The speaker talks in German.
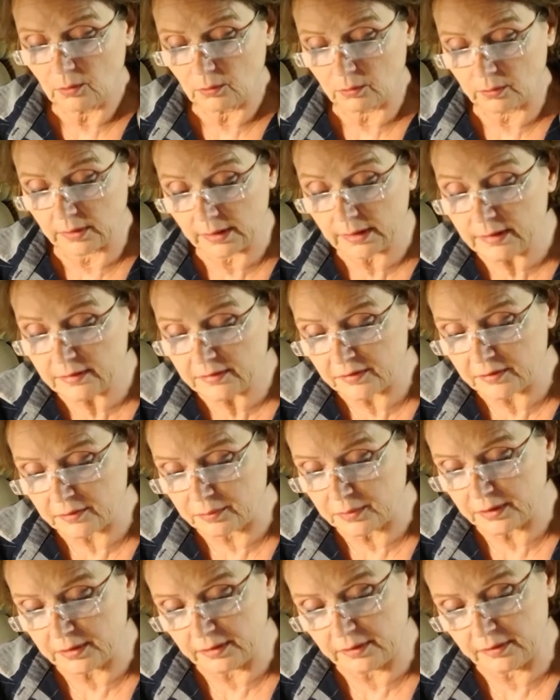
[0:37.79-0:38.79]
Und als es
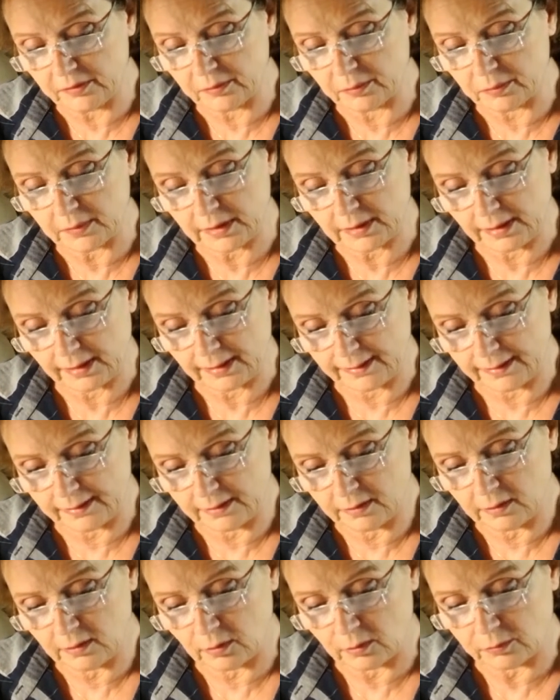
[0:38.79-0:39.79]
mit diesem
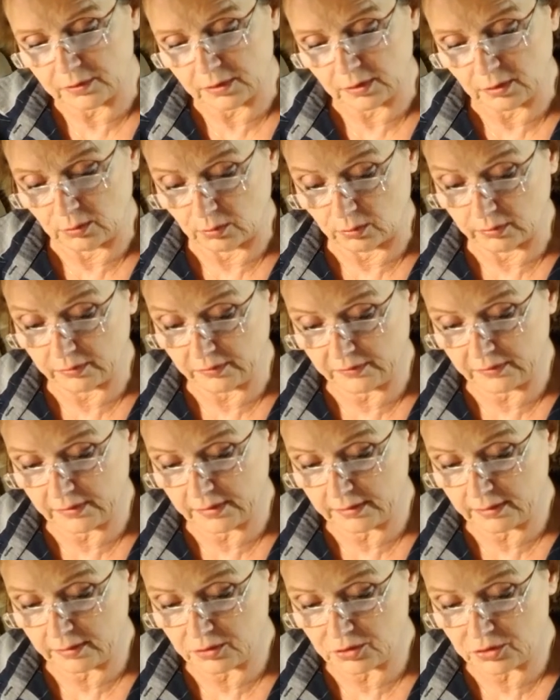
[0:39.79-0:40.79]
Kleide auf der
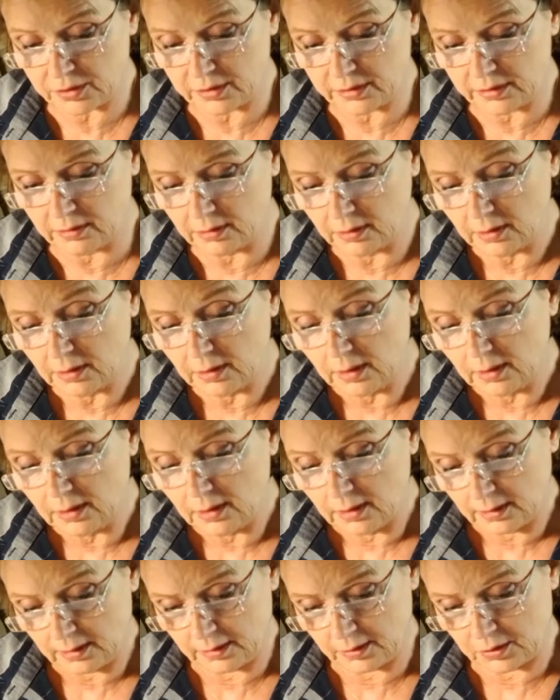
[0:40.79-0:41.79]
Hochzeit erschien,
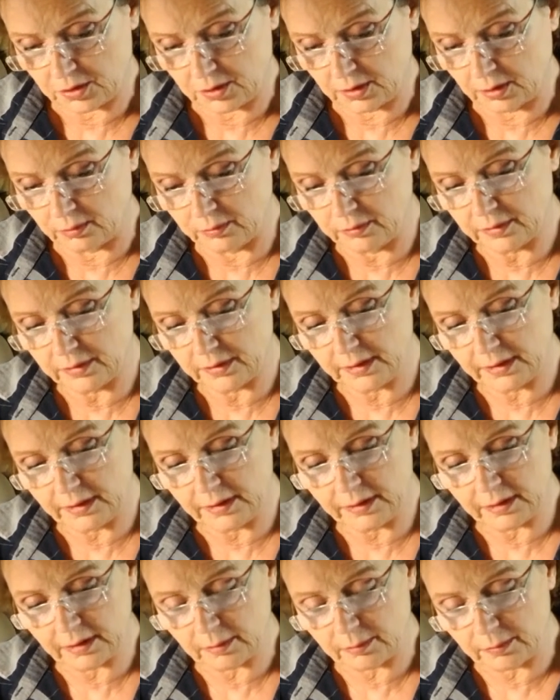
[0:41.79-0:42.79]
erstaunte
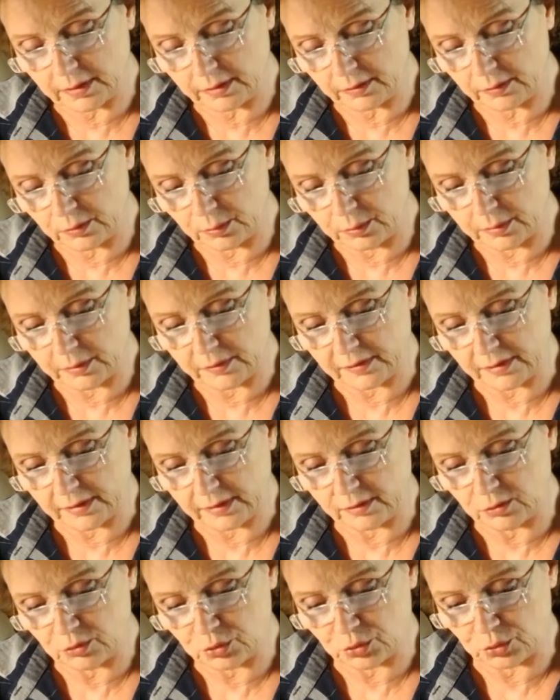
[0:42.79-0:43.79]
jedermann über
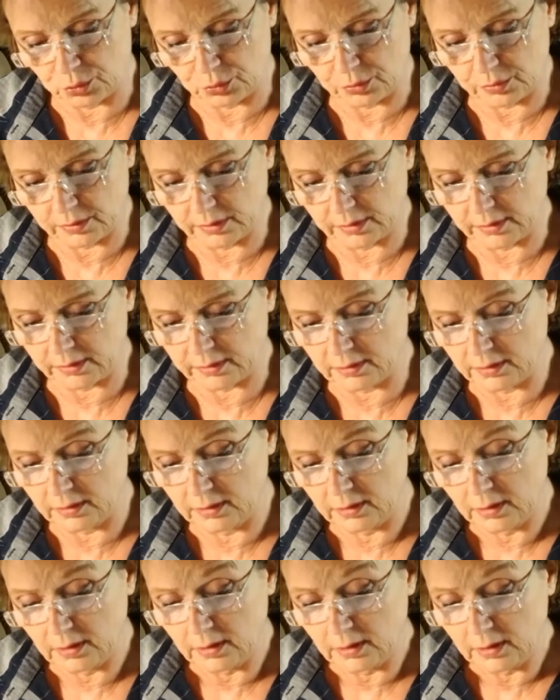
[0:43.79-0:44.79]
seine Schönheit.
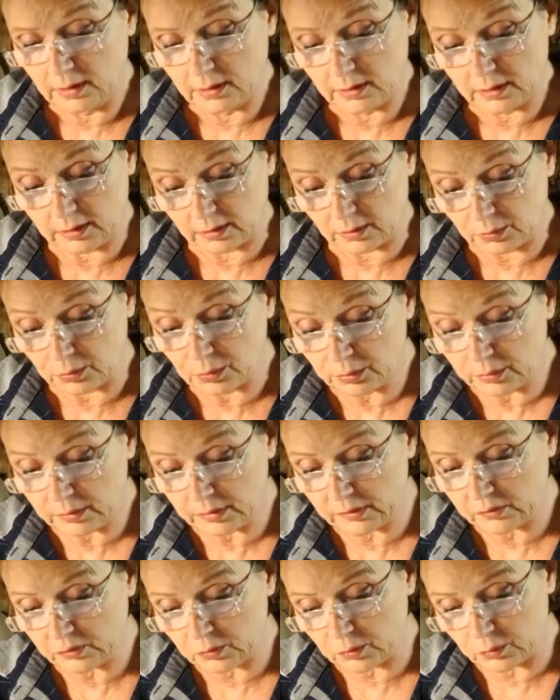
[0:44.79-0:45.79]
Der
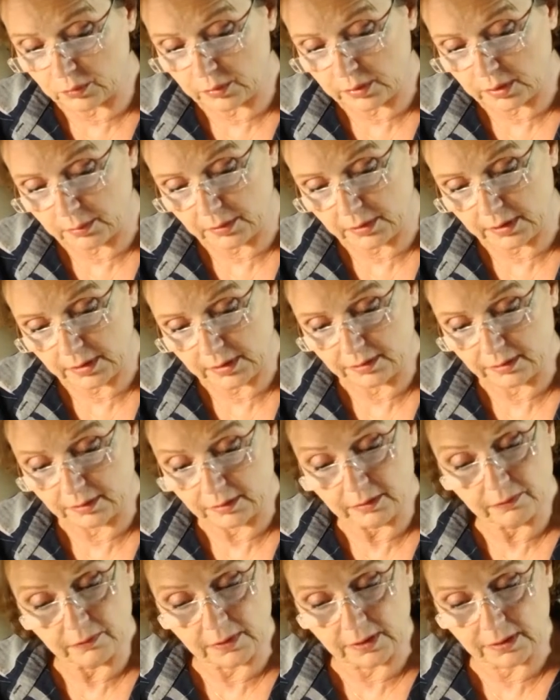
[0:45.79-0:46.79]
Königssohn aber hatte
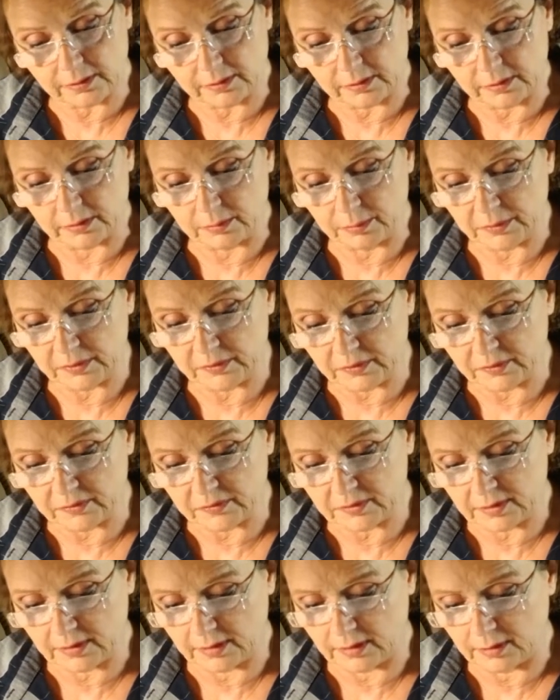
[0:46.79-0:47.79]
gewartet, bis
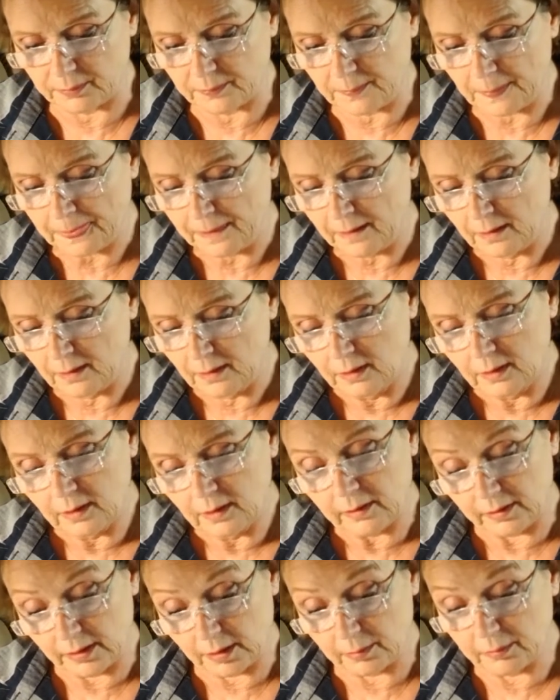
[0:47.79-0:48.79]
es kam,
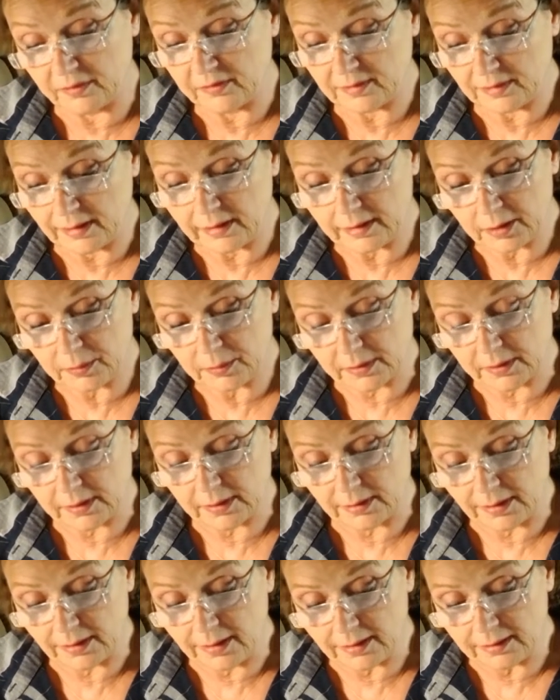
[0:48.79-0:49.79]
nahm es gleich bei
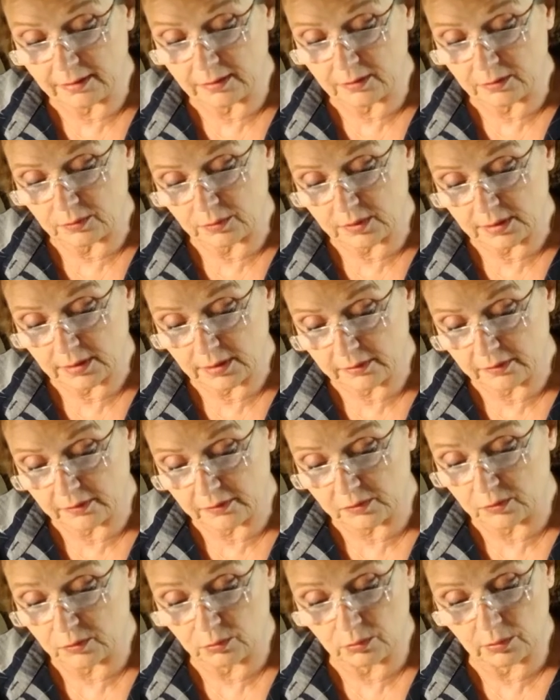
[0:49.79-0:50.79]
der Hand und
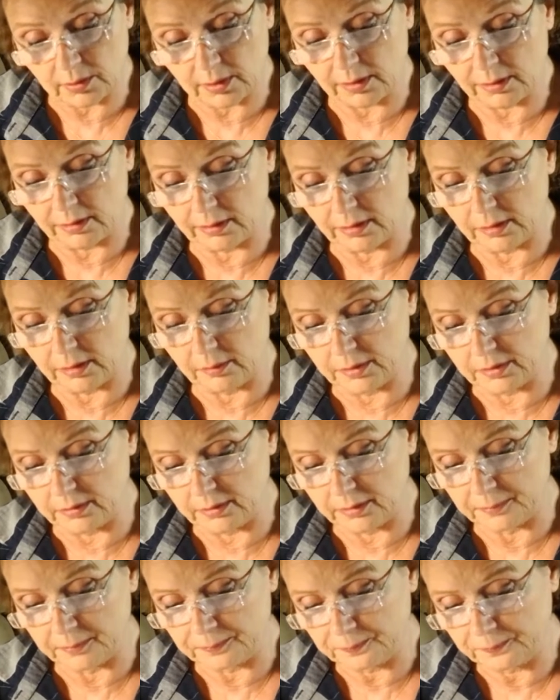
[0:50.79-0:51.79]
tanzte nur allein mit
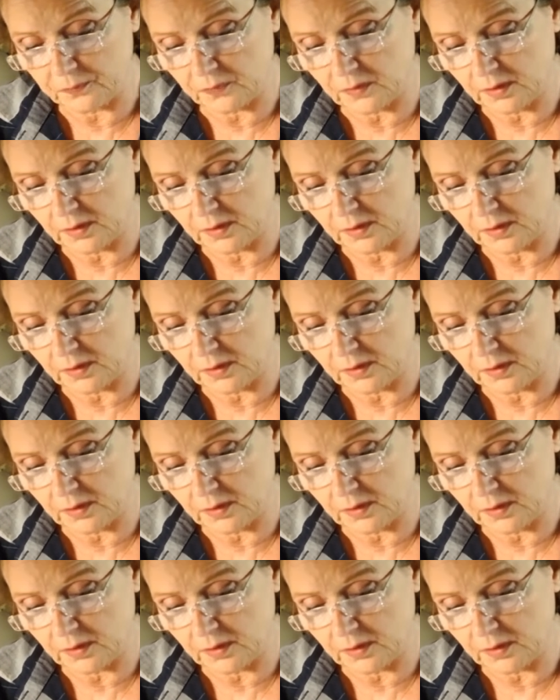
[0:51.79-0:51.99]
ihm.